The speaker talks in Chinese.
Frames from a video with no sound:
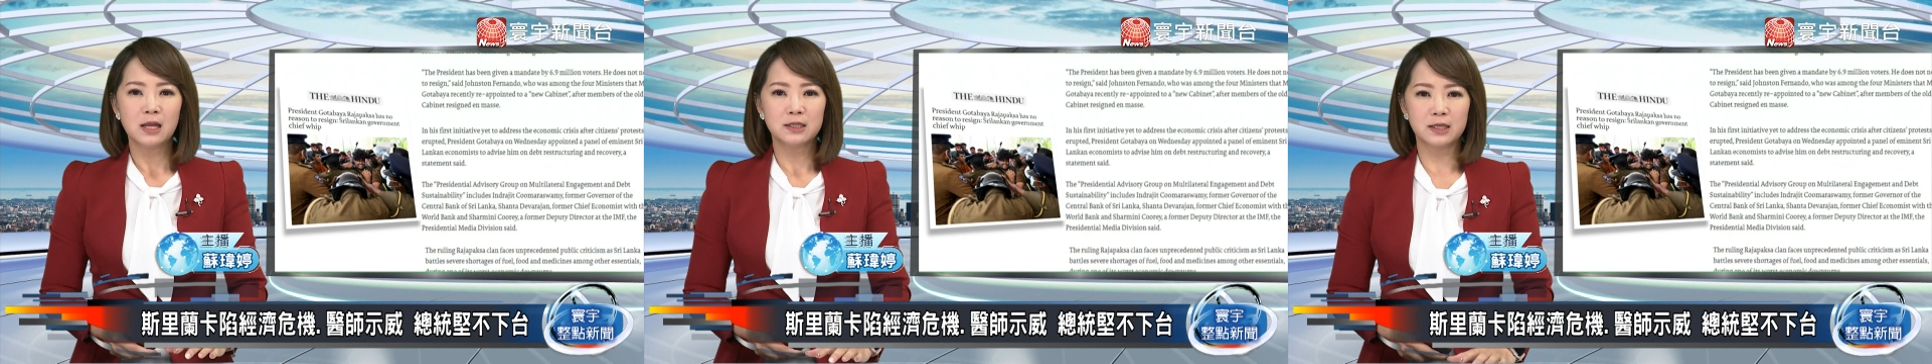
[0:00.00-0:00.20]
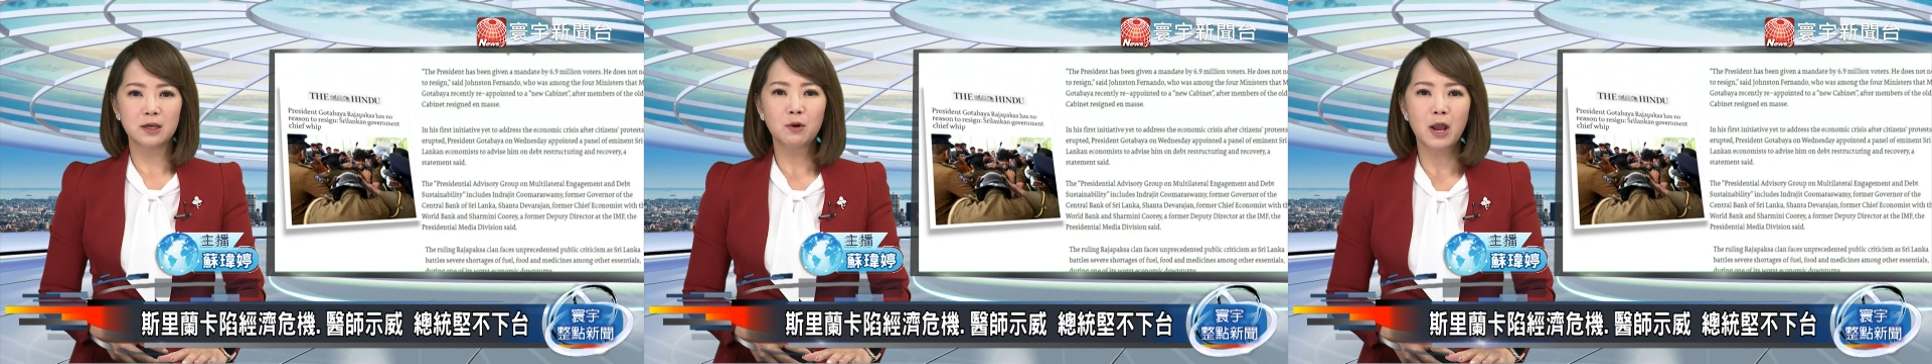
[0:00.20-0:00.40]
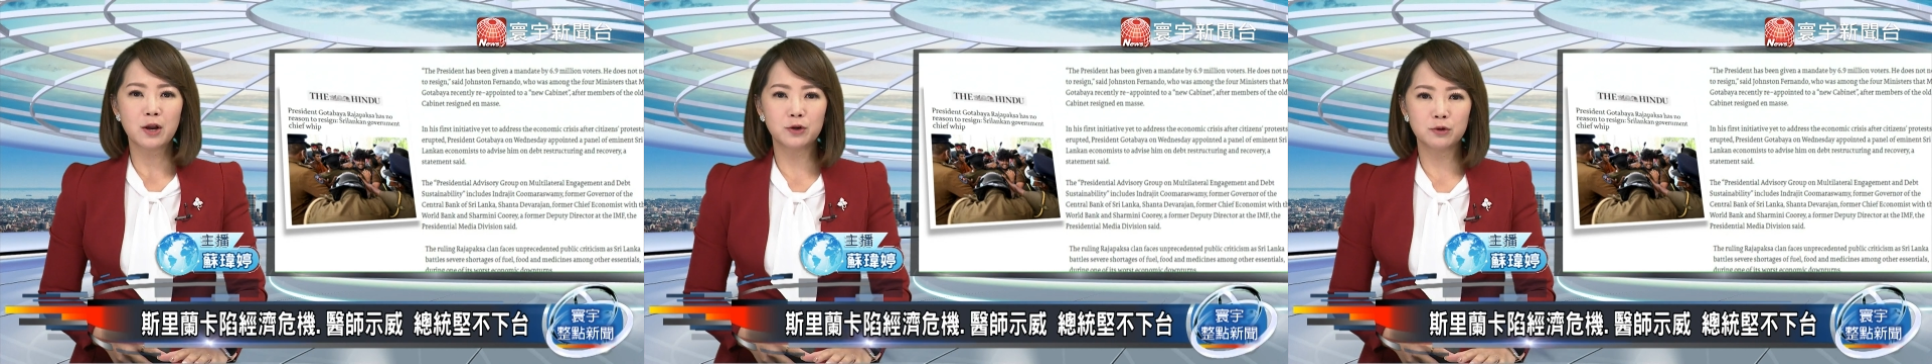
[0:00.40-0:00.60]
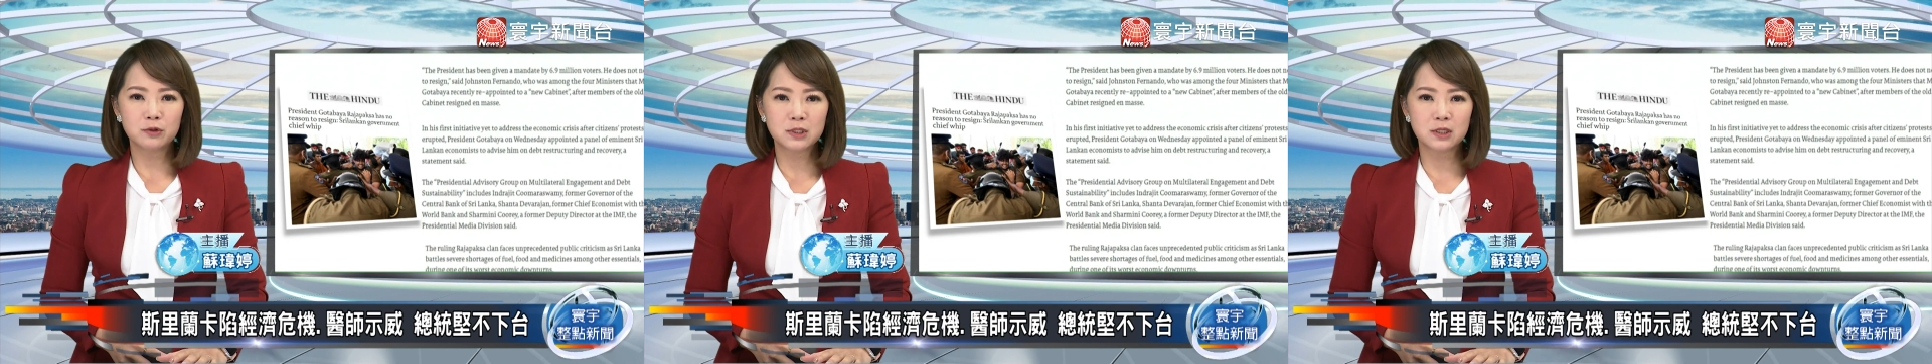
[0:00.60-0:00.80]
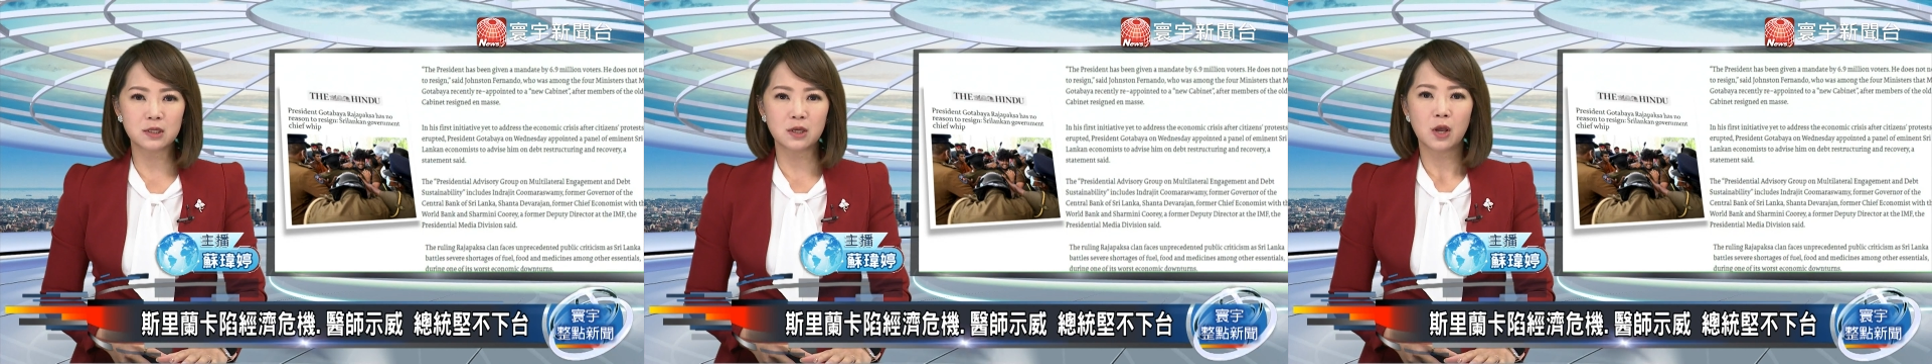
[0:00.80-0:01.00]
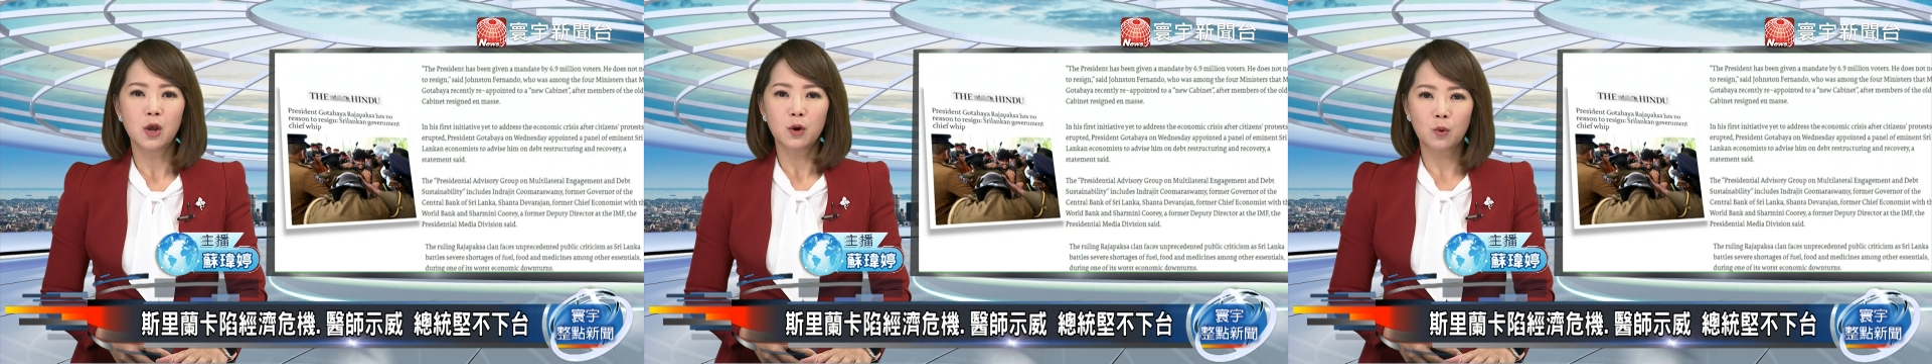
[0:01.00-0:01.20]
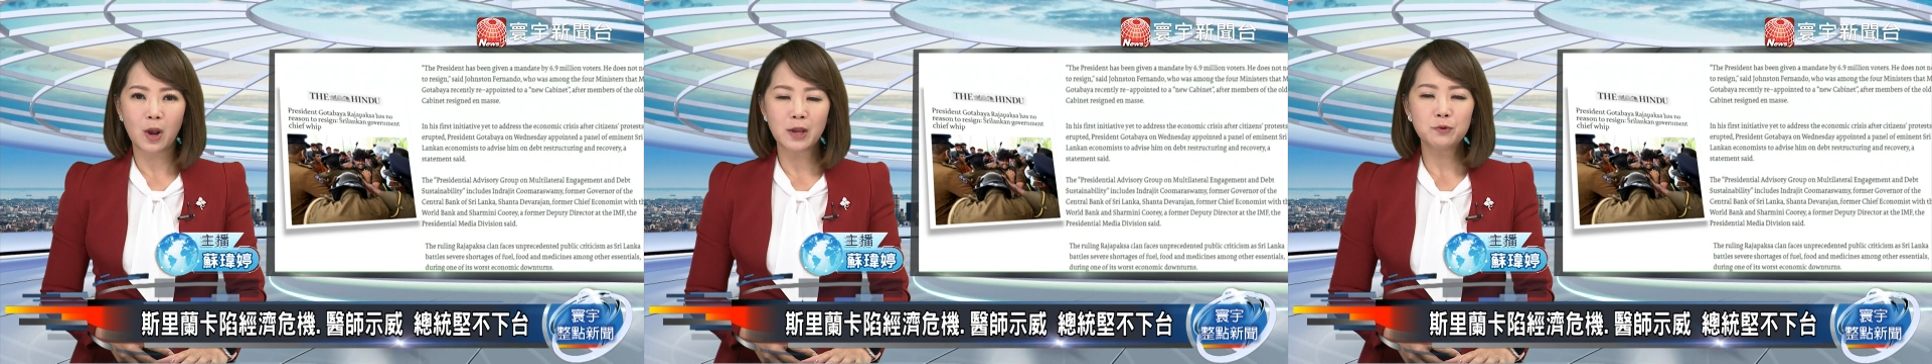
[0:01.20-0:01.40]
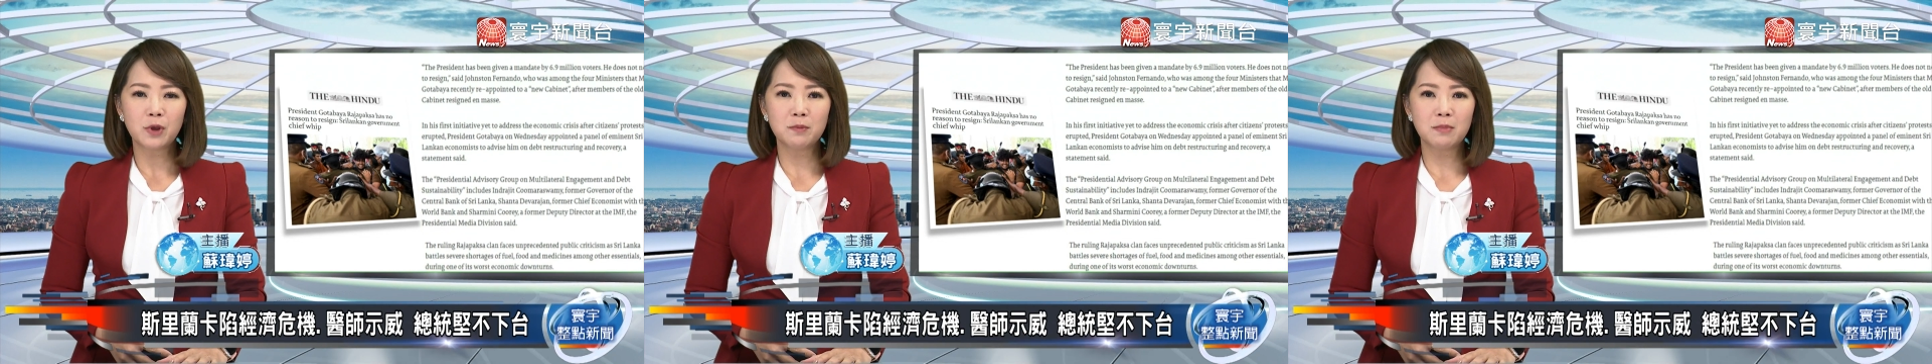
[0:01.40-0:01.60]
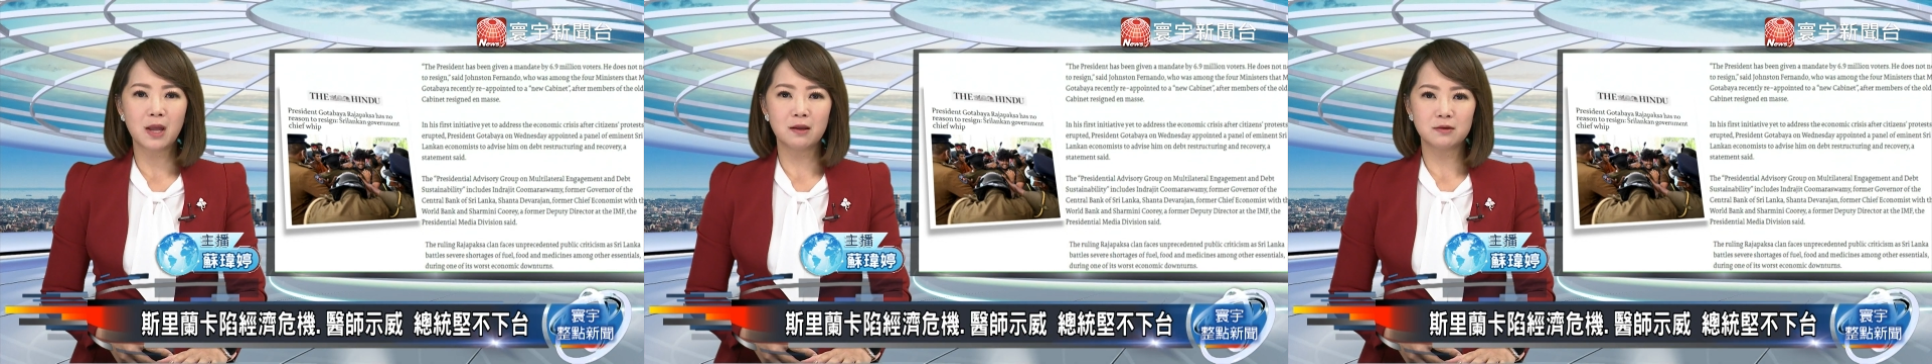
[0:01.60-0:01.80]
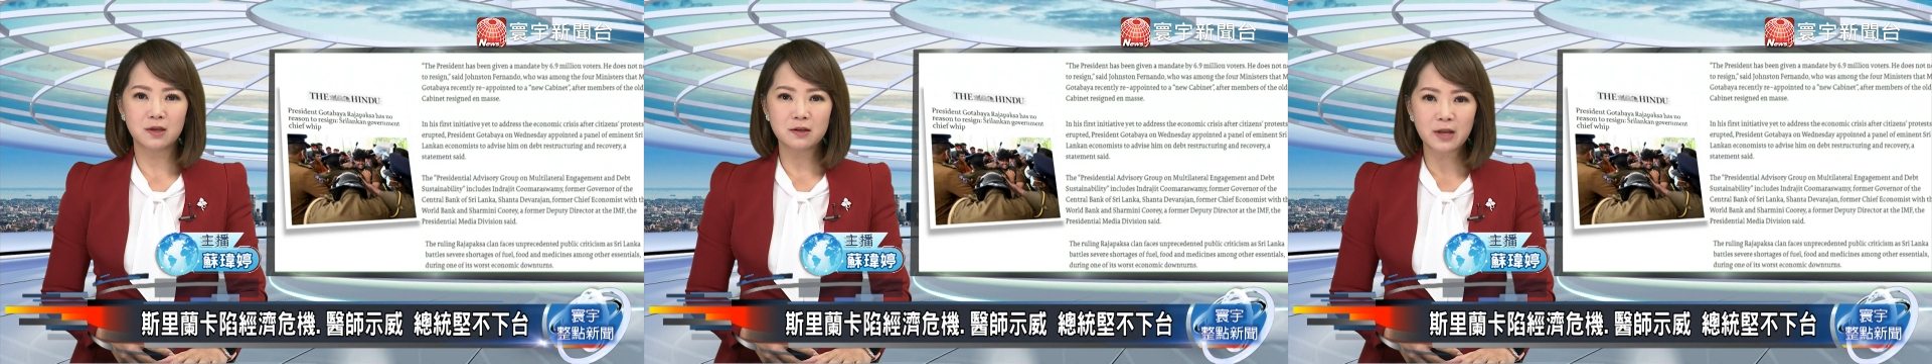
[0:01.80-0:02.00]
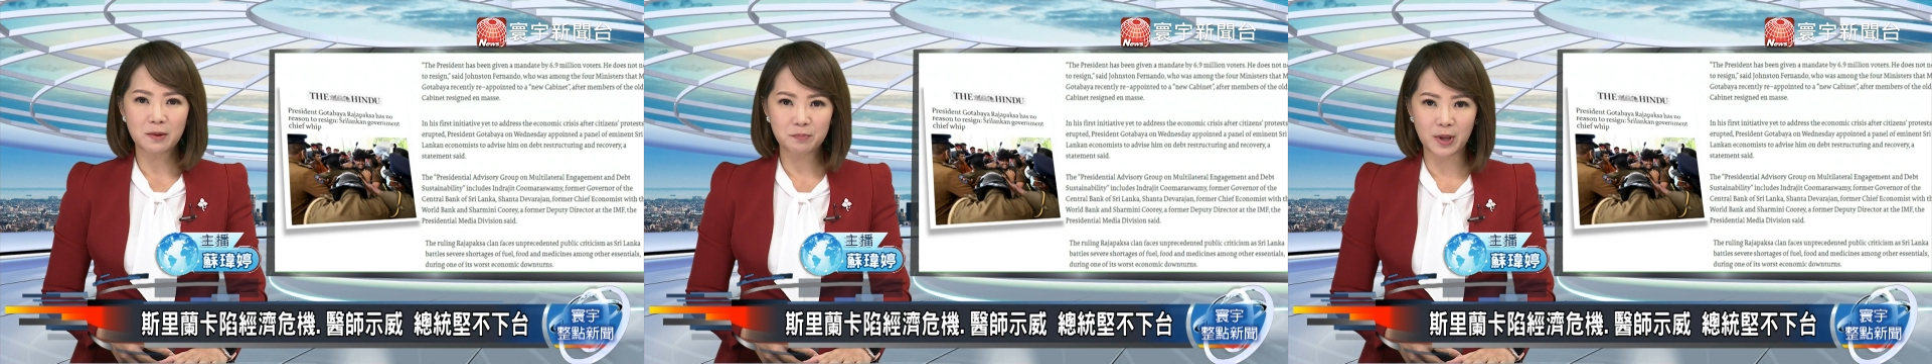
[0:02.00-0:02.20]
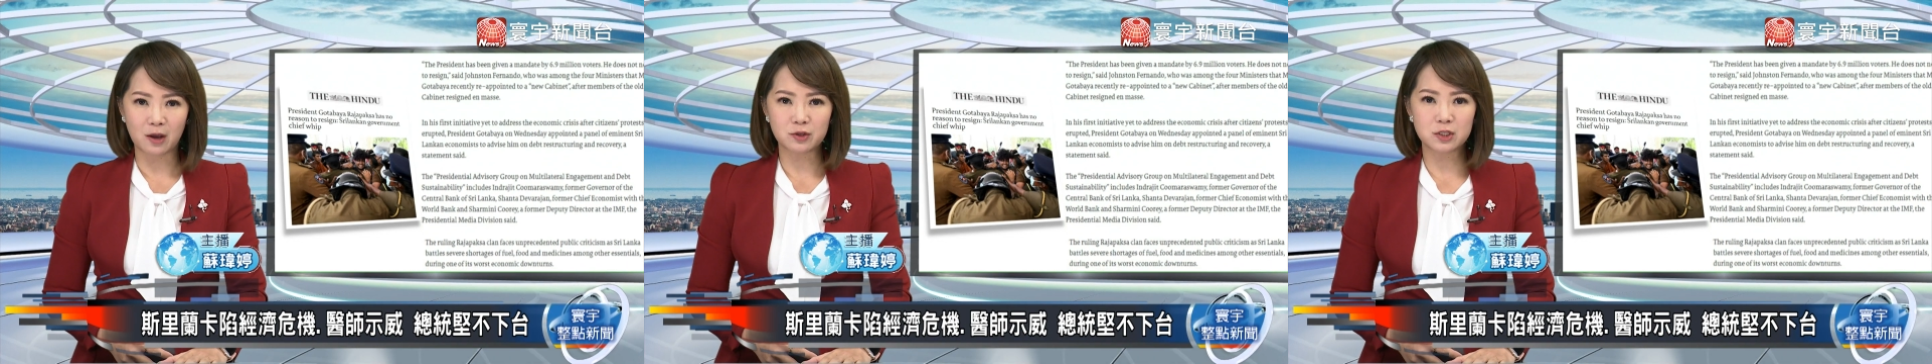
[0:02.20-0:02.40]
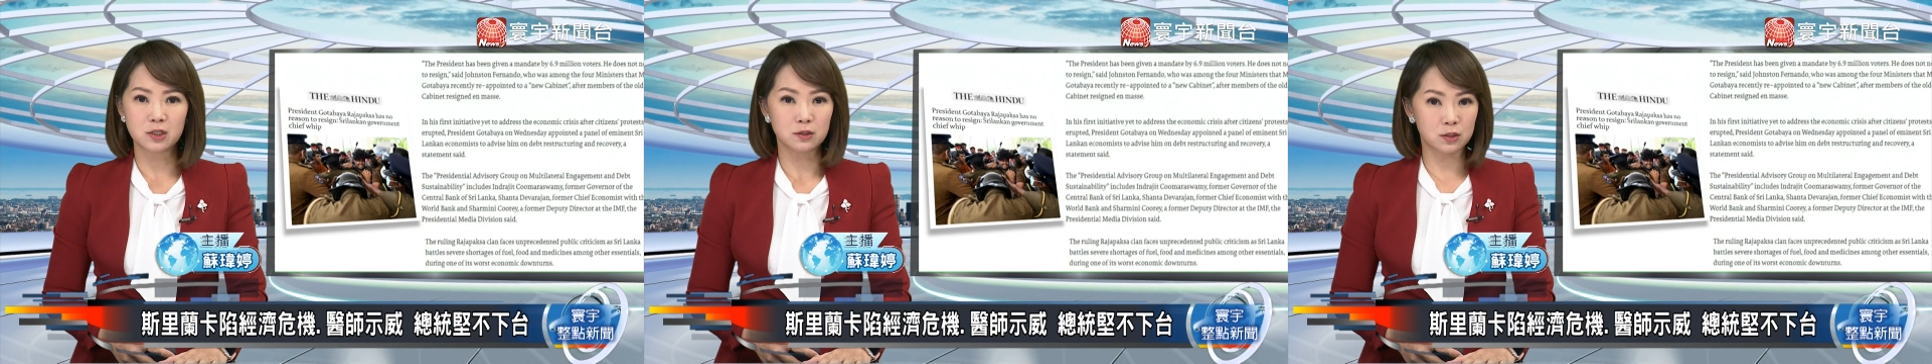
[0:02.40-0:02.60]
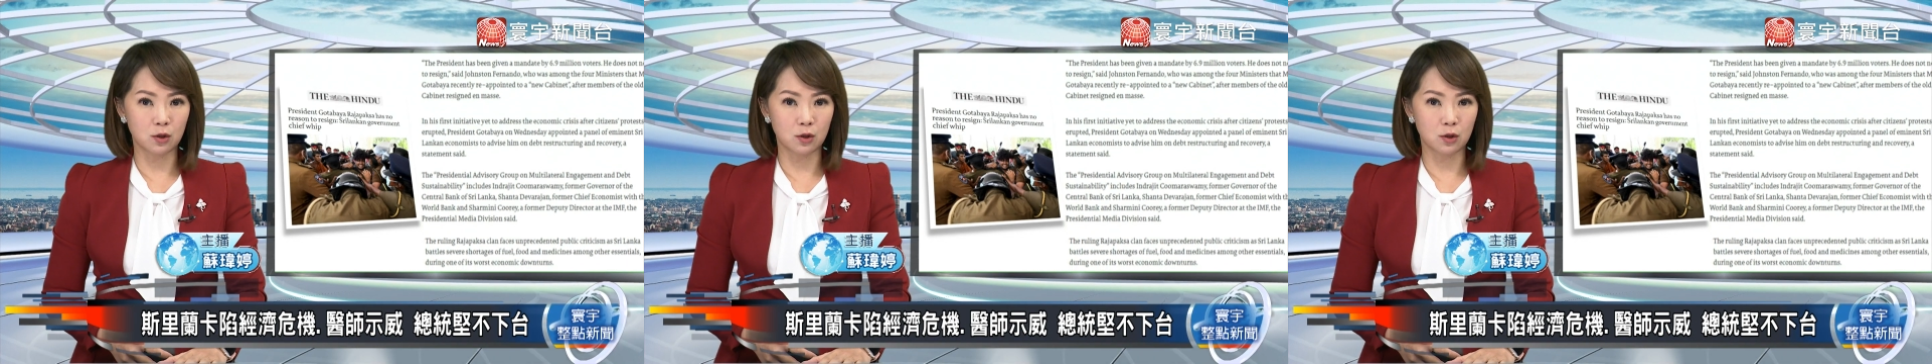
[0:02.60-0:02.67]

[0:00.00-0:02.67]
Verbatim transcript: 尽管如此，官员们仍然表示，